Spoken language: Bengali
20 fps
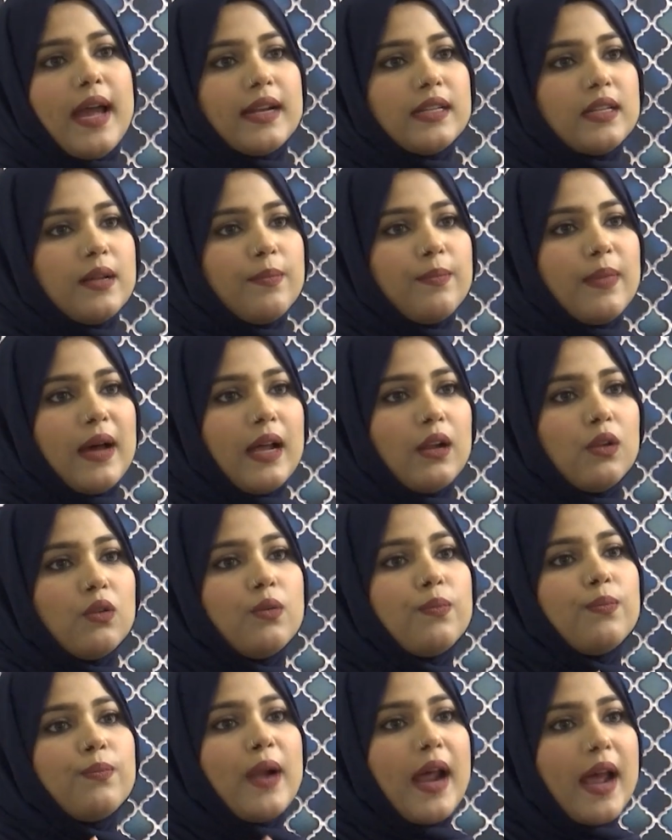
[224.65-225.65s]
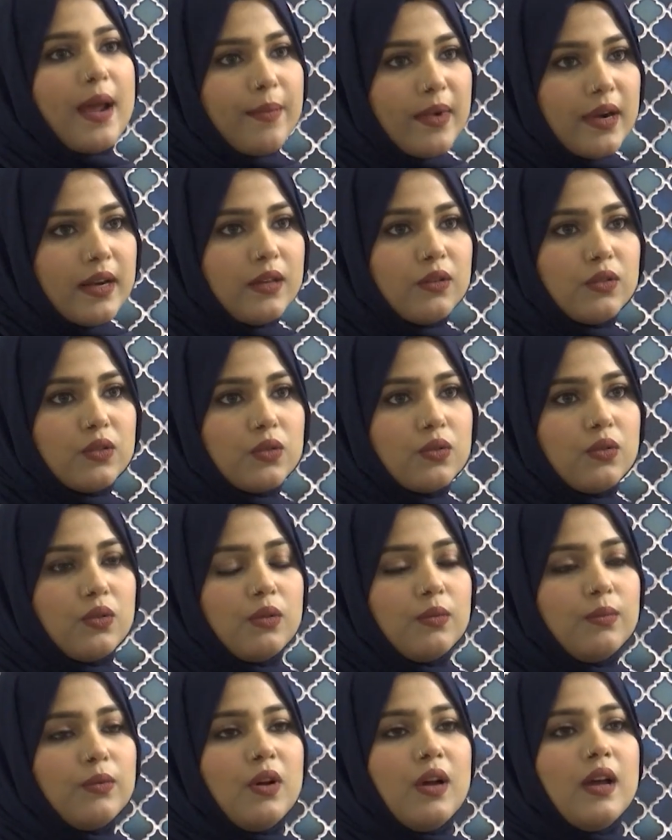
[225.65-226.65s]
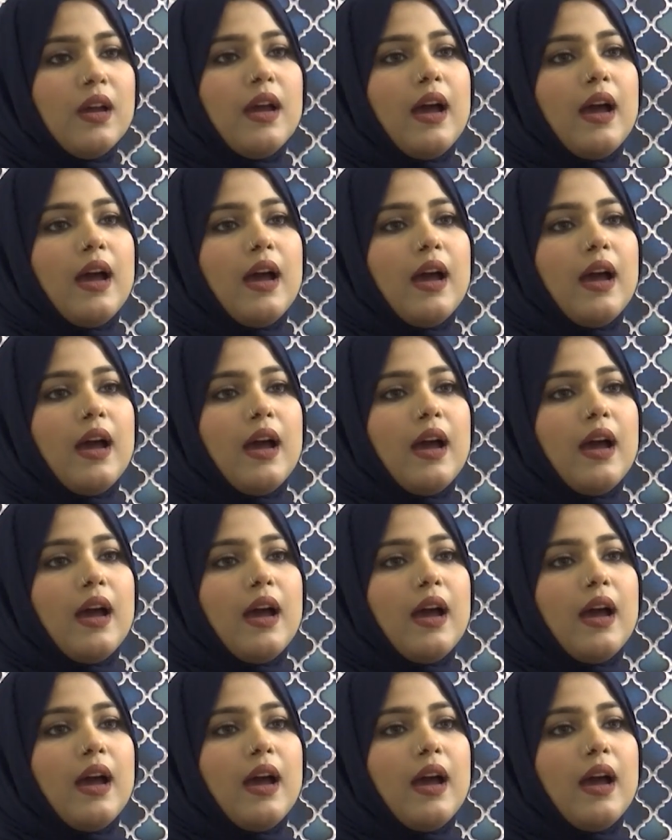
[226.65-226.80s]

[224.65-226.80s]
একটা ভালো প্রাইমার ইউজ করব